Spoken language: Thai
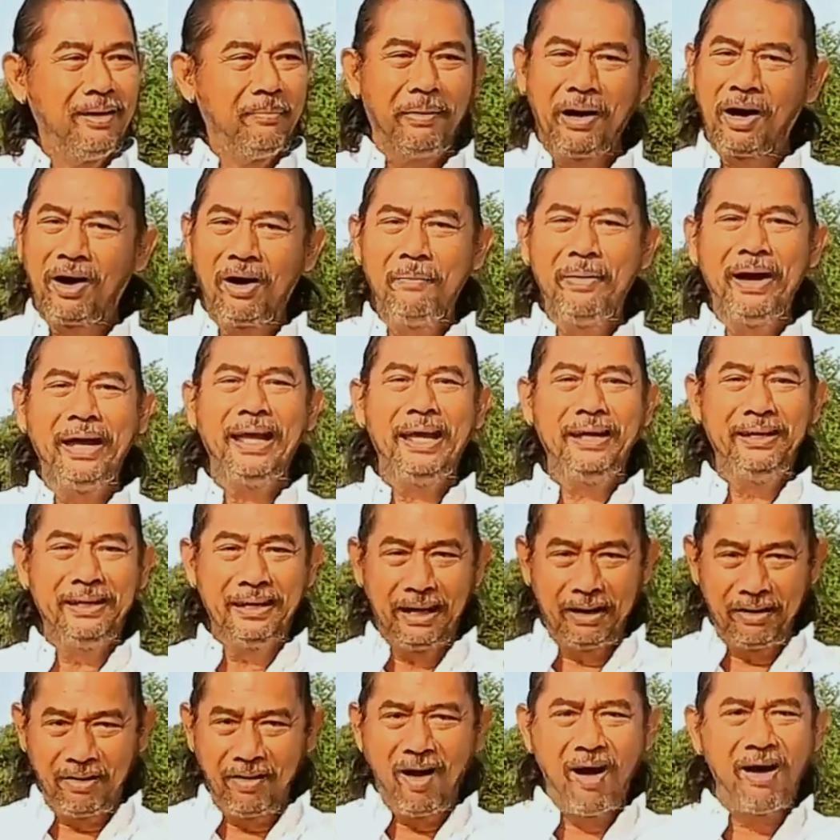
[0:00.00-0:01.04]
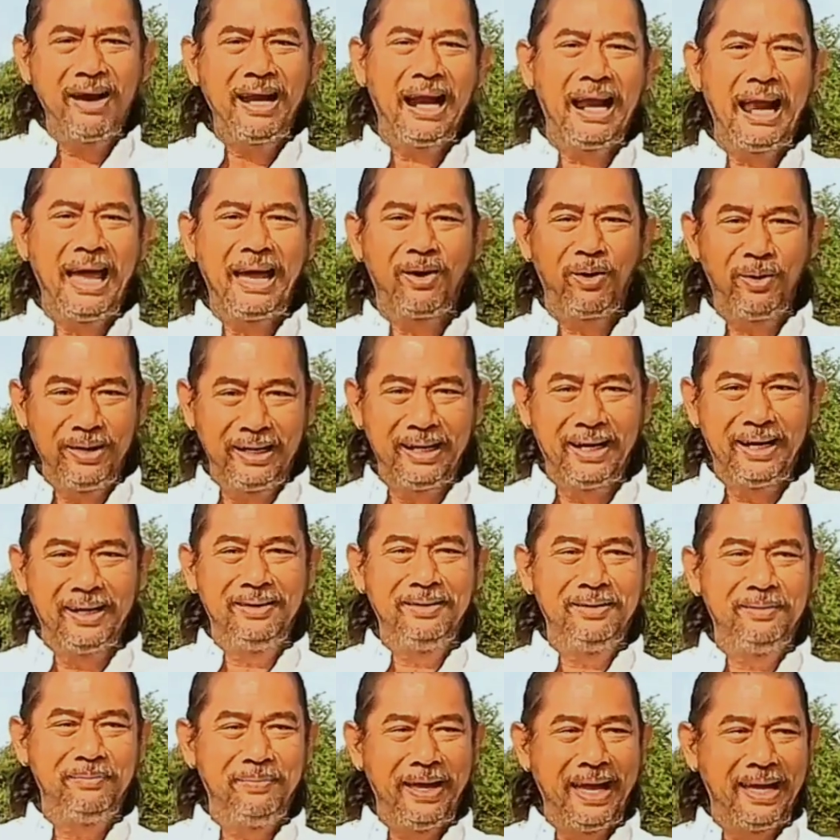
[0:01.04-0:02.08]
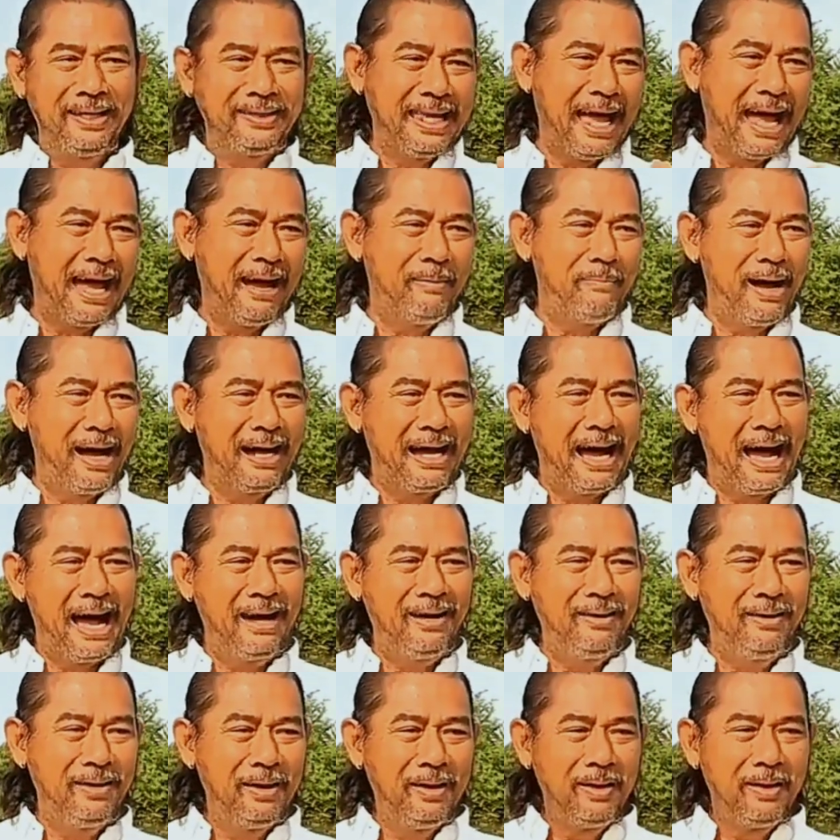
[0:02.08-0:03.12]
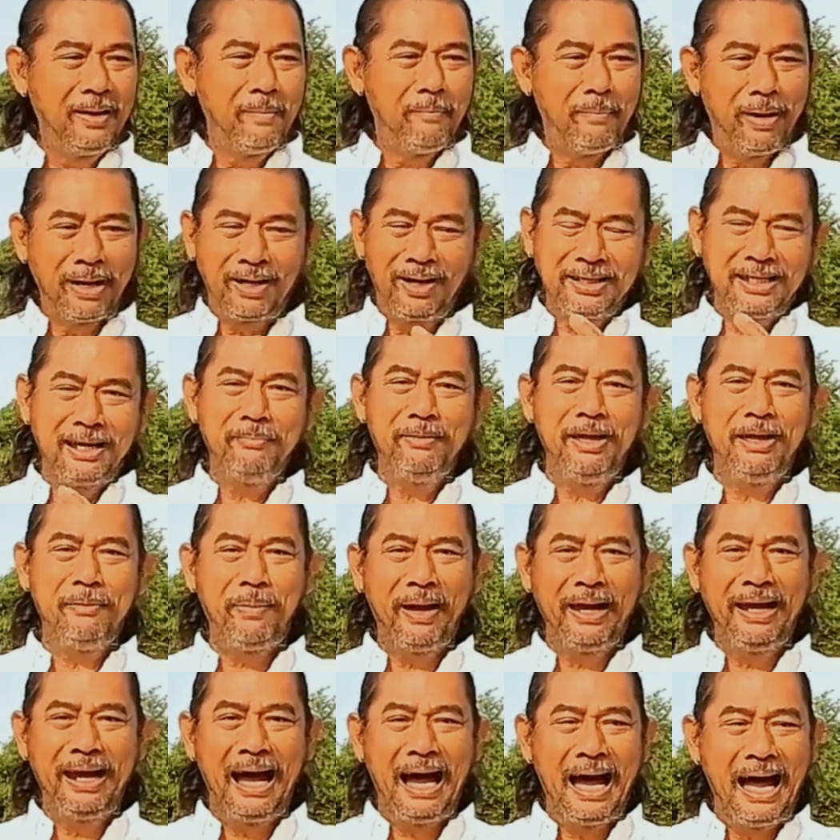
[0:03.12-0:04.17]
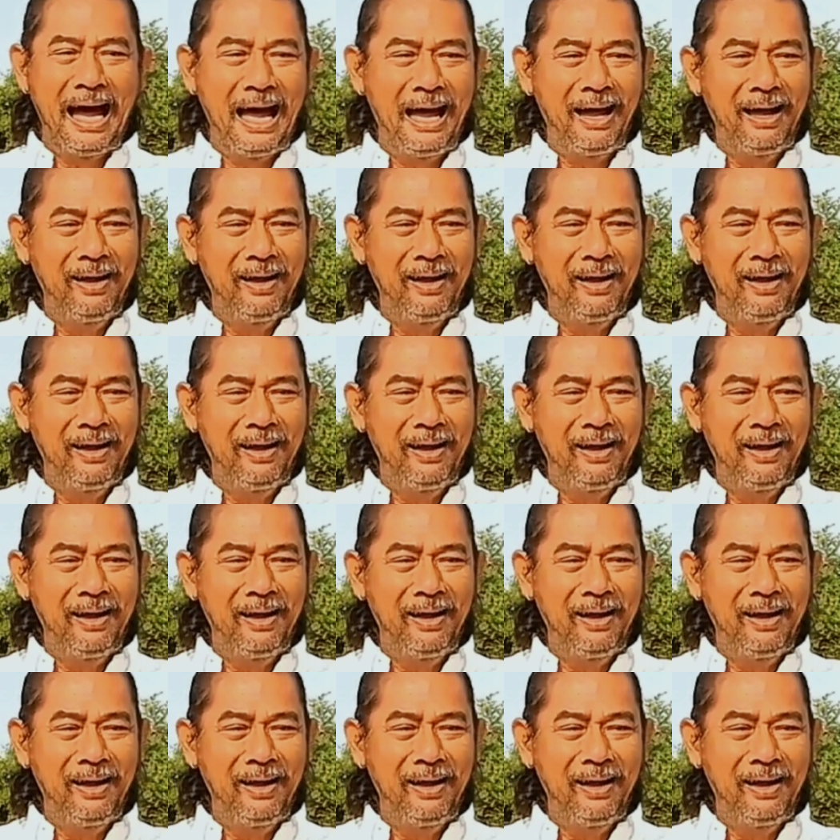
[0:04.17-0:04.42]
มันก็ไม่ได้เดือดร้อนอะไรคนอื่น เพียงแต่บางครั้งมันก็จะมีปัญหา